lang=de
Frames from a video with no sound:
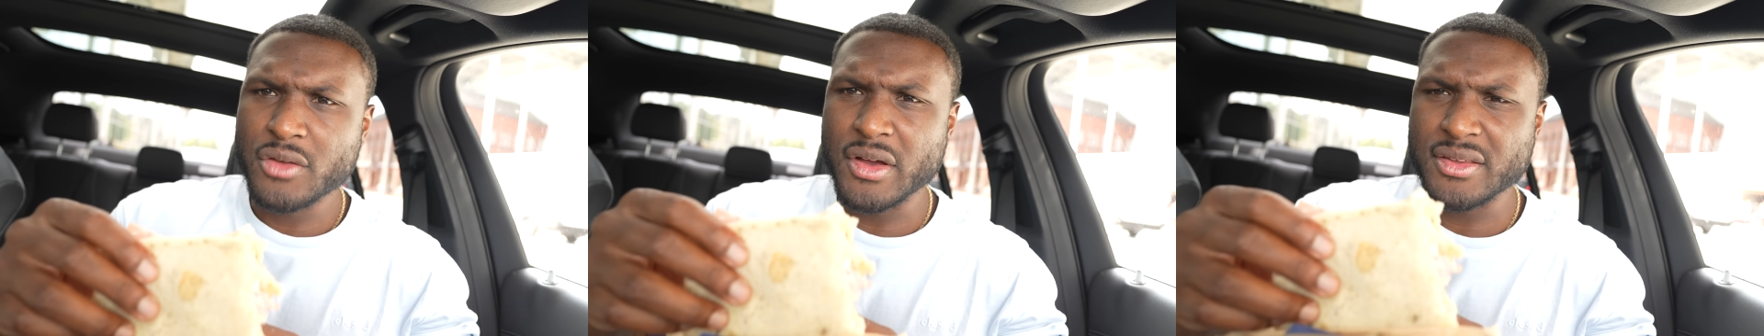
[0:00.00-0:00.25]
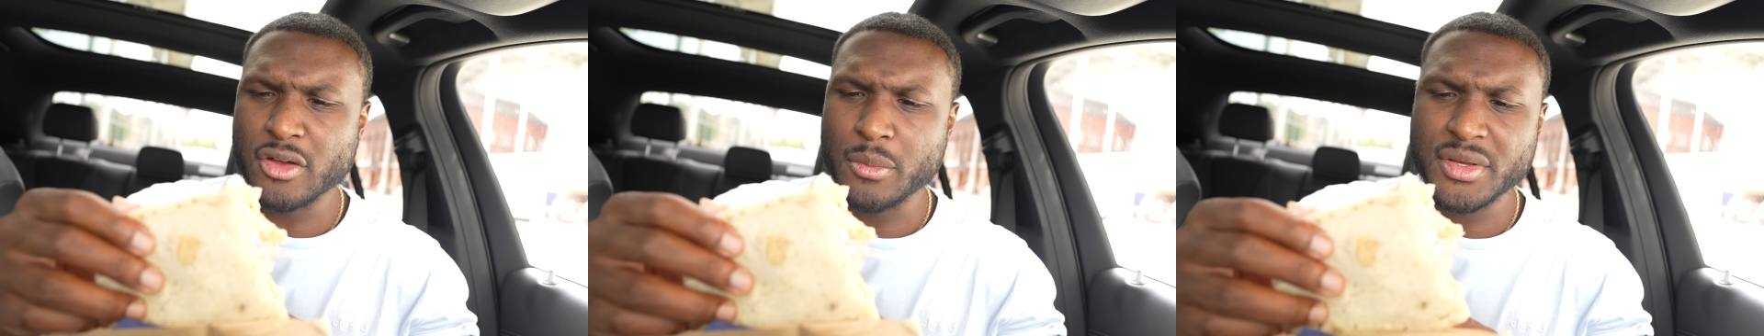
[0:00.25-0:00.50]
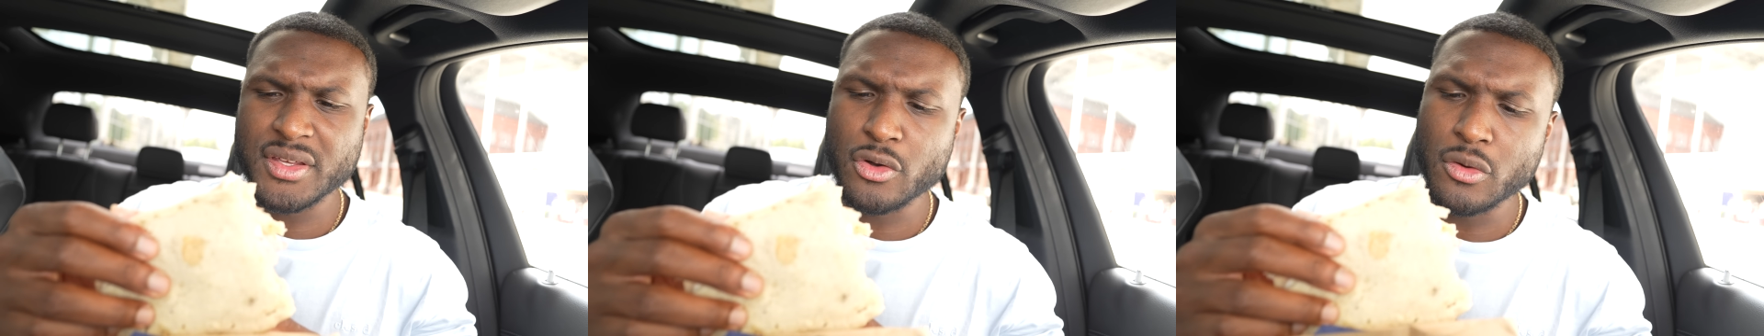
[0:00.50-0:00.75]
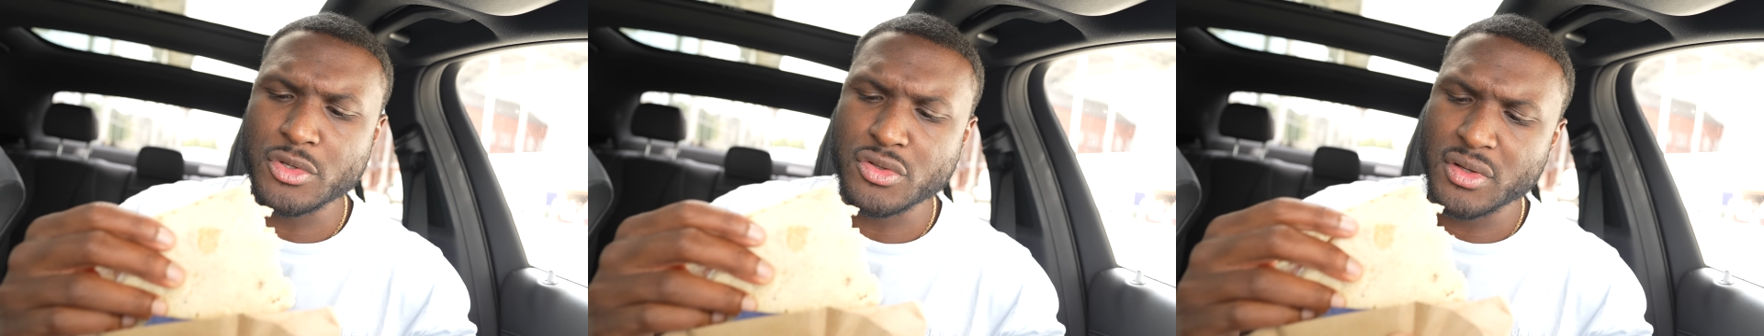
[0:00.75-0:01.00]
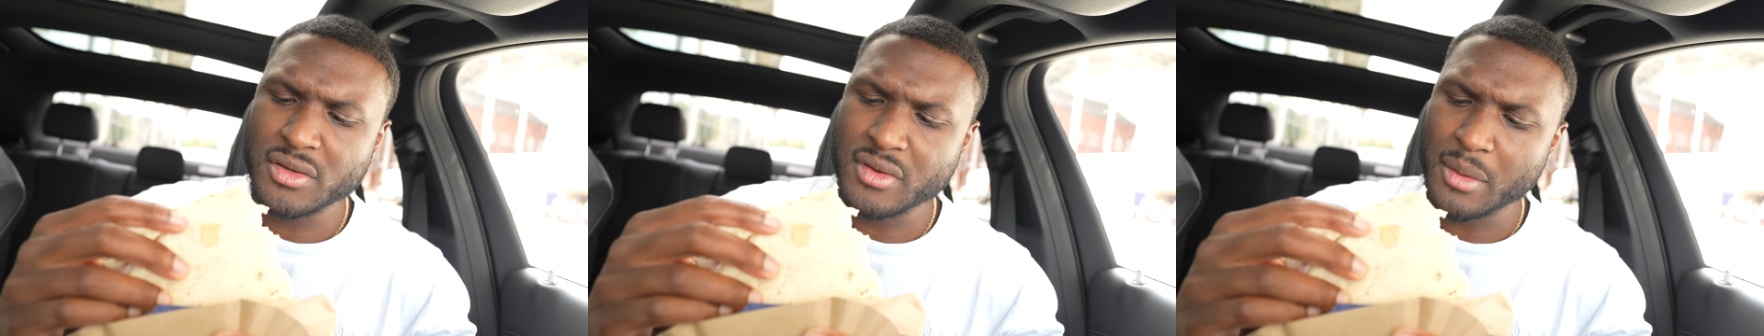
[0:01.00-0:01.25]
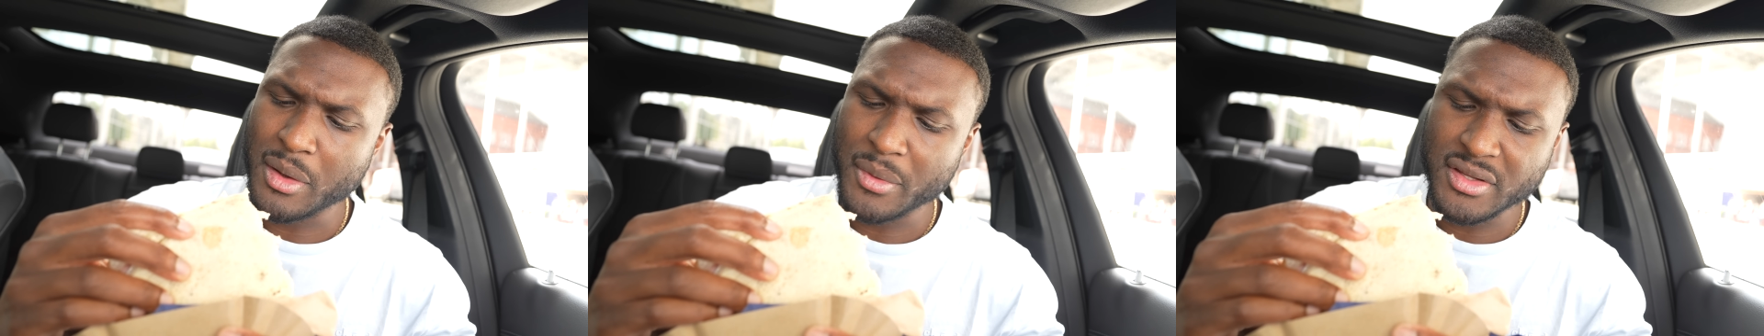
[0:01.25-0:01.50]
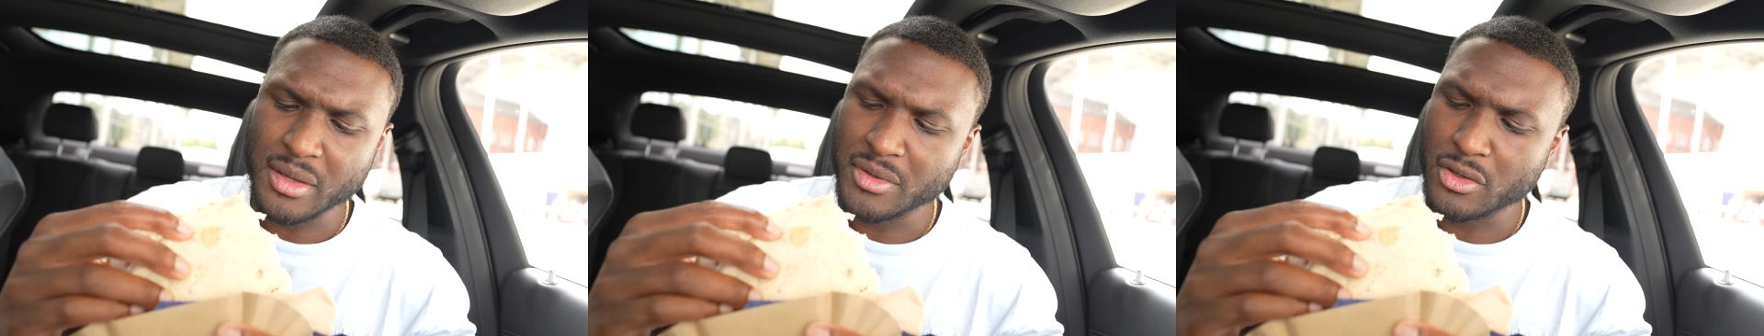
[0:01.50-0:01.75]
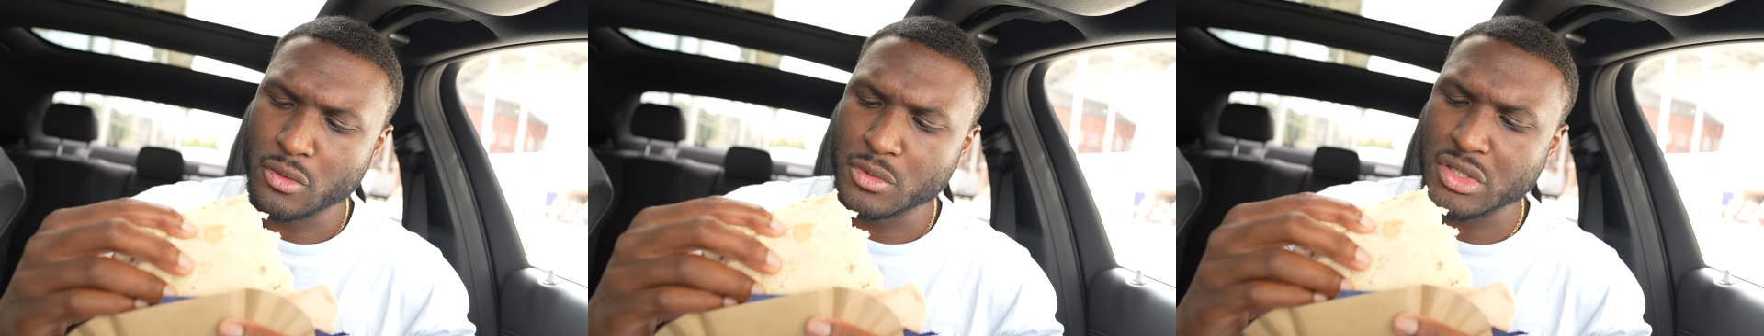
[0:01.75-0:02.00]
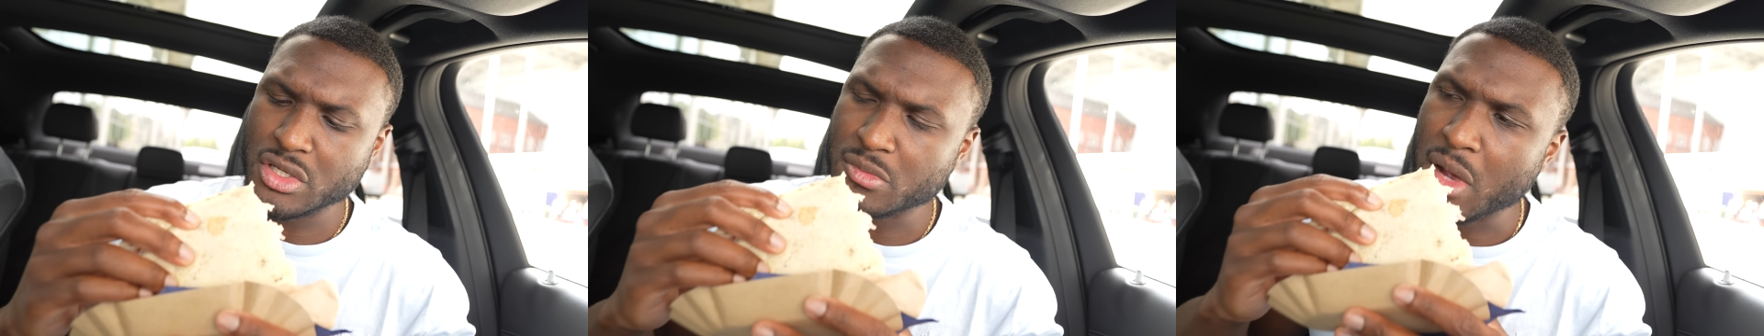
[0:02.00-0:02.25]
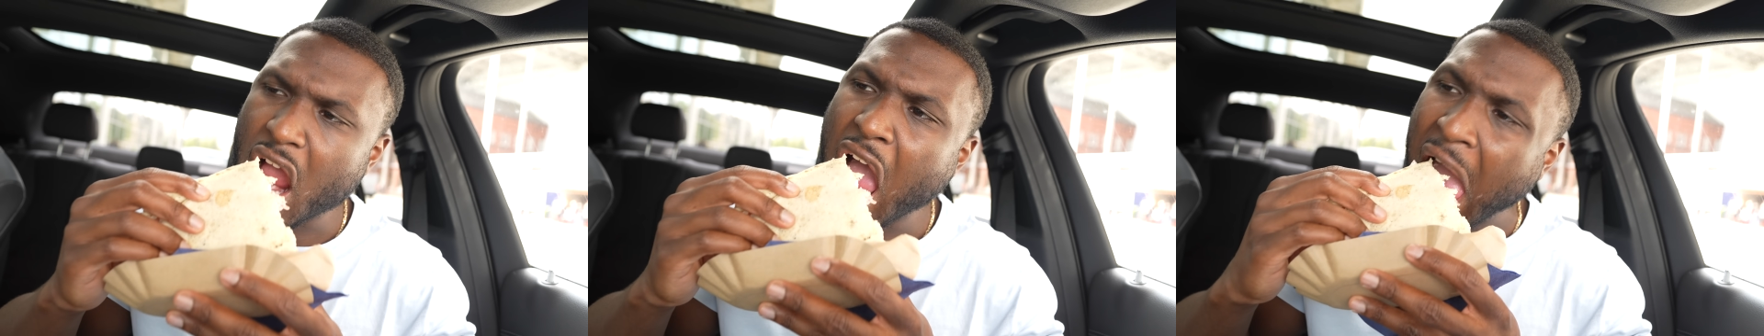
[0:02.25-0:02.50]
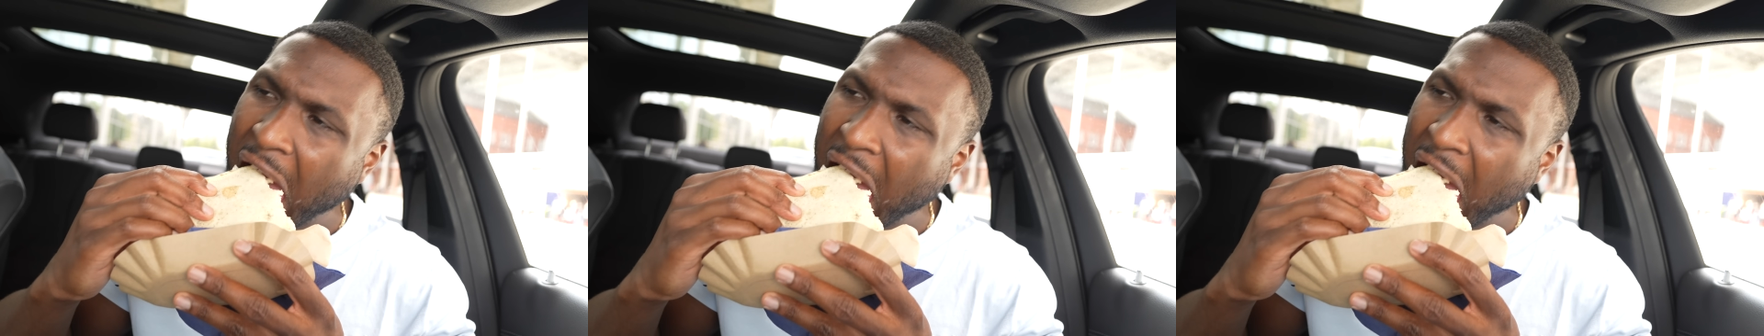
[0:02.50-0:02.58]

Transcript: Ich weiß nicht, ob ich hier komische Oliven habe, aber die haben hier einen komischen Geschmack.